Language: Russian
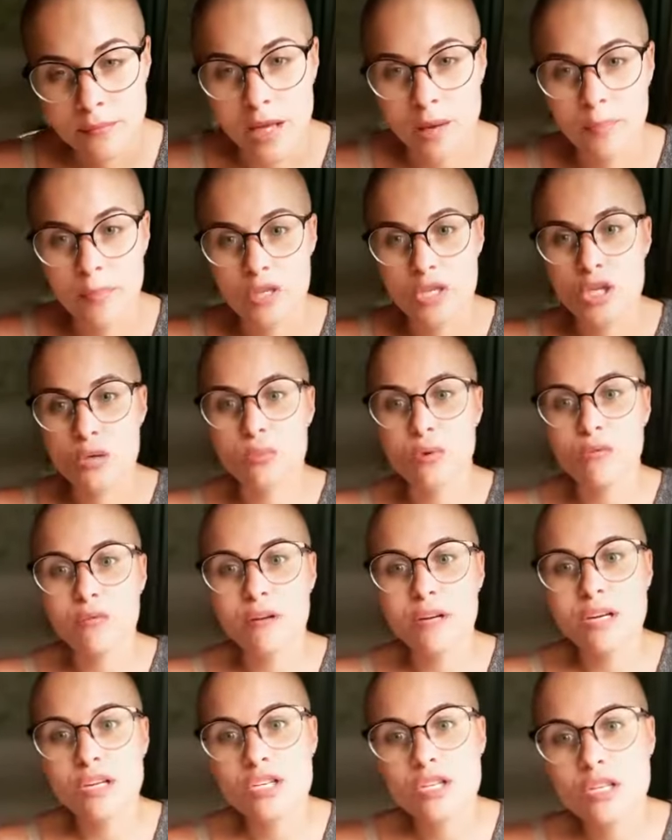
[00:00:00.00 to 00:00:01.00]
А почему
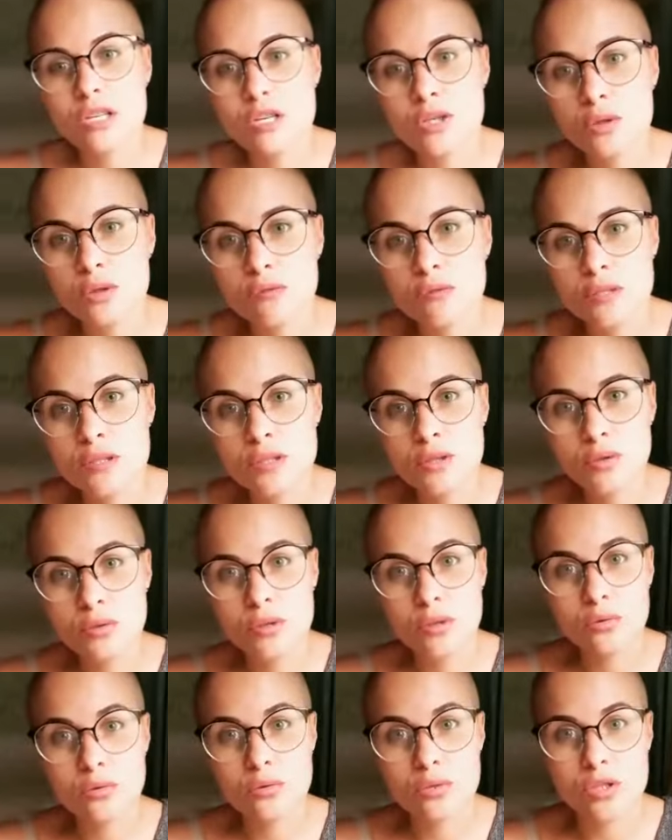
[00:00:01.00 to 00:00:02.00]
вы решили, что вы сыну
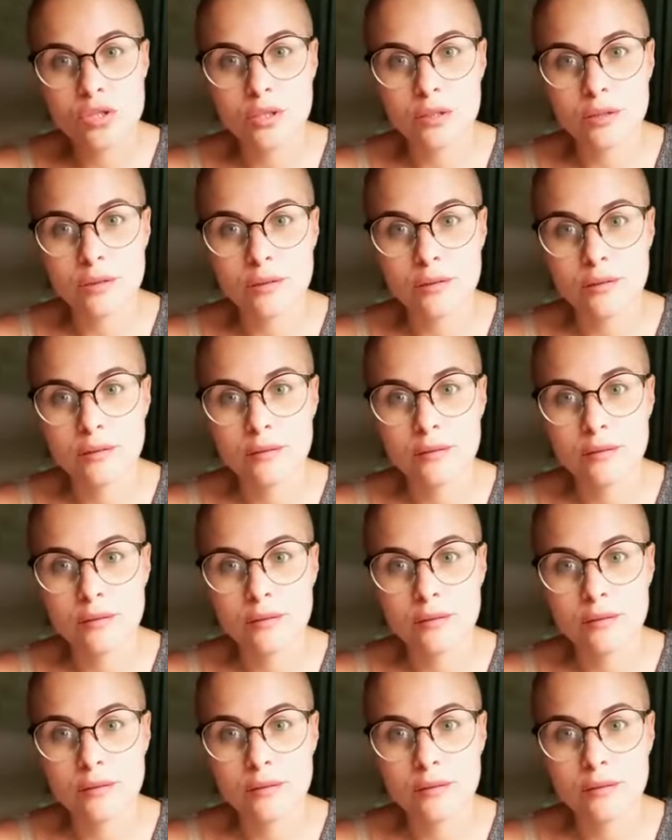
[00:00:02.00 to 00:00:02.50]
не нужны?